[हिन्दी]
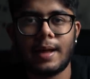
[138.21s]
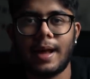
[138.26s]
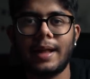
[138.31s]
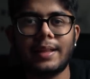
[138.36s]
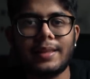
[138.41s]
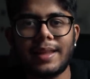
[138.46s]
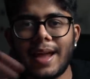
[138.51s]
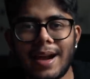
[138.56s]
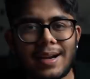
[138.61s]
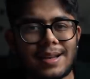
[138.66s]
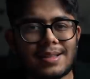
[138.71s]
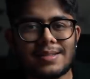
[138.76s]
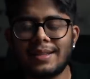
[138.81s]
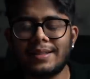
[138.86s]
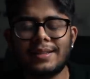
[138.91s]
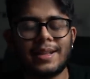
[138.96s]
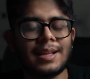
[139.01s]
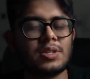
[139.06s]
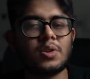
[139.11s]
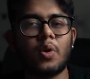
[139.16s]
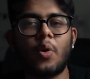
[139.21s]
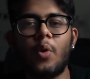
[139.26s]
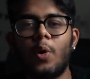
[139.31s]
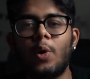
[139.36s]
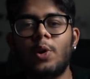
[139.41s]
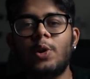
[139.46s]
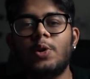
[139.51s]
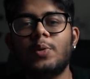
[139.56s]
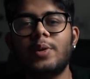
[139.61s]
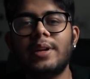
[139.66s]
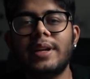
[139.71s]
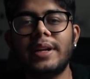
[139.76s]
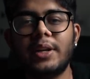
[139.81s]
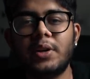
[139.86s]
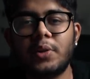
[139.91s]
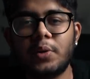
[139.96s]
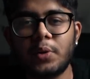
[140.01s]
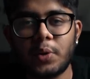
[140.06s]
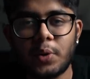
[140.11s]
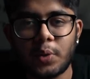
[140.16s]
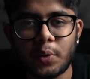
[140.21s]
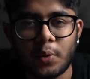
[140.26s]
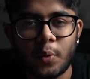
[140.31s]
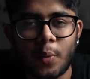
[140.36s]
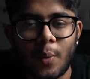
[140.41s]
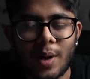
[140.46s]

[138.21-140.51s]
एंड दैट इज इट दैट्स ऑल यू नीड टू डू